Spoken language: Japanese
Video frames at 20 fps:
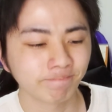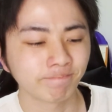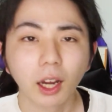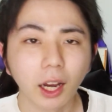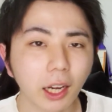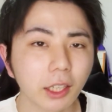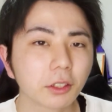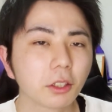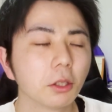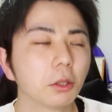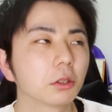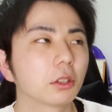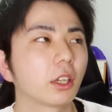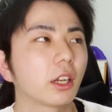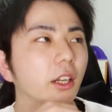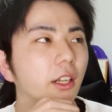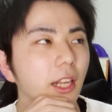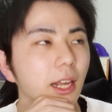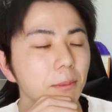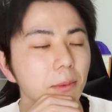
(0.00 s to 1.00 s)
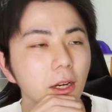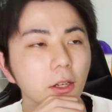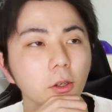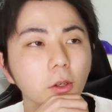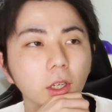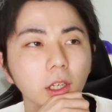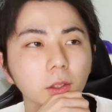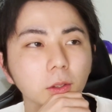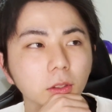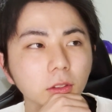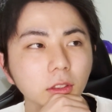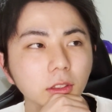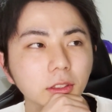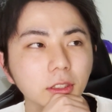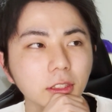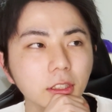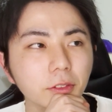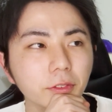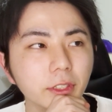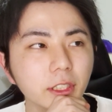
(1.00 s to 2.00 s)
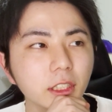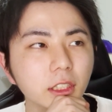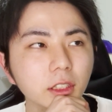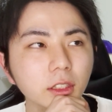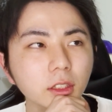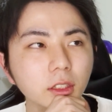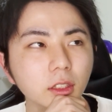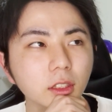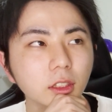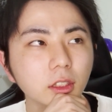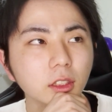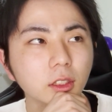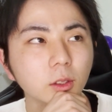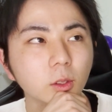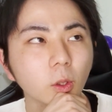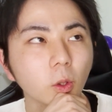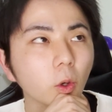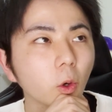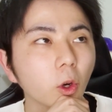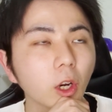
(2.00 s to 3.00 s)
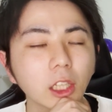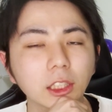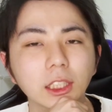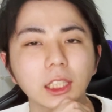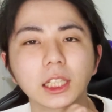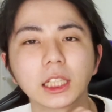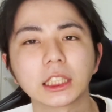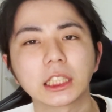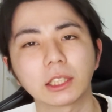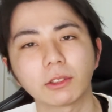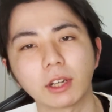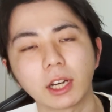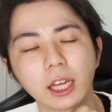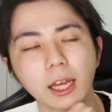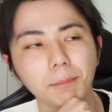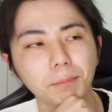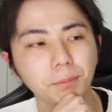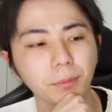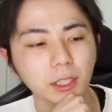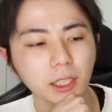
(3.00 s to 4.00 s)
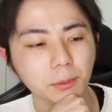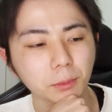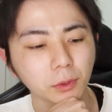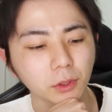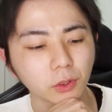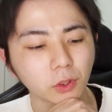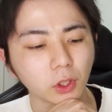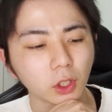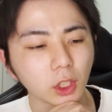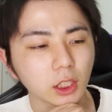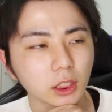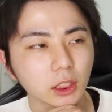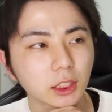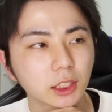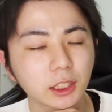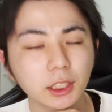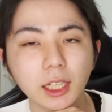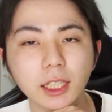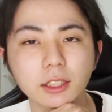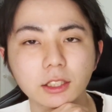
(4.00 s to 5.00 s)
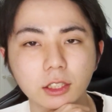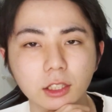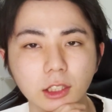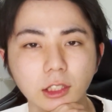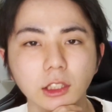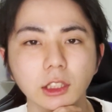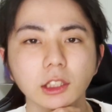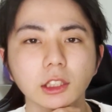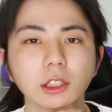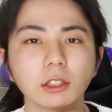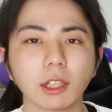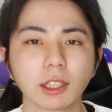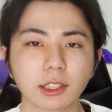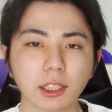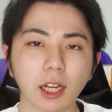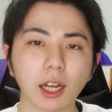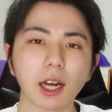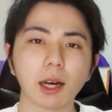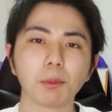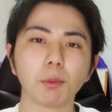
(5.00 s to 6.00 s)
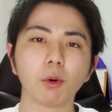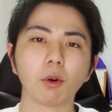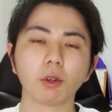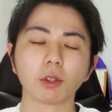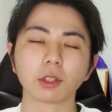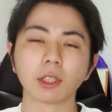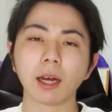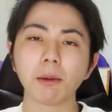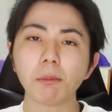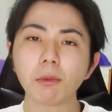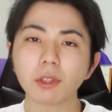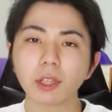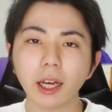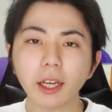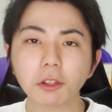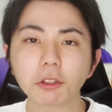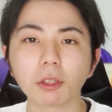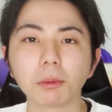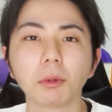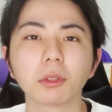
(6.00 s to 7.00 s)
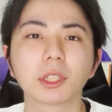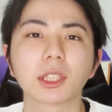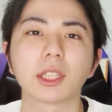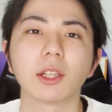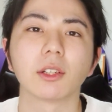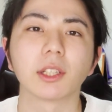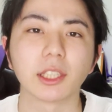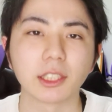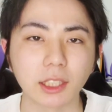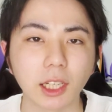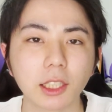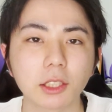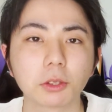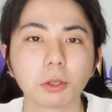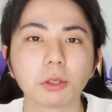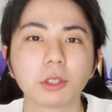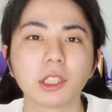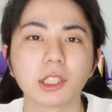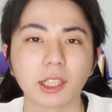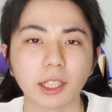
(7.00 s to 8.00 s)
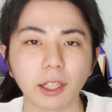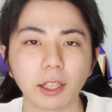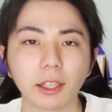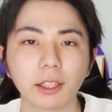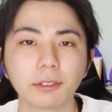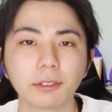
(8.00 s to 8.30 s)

はい、ということでね、まあこれ本当に WiiU の方々はやっぱりもう4月はさ、もう何もないと思ってたわけじゃん、正直。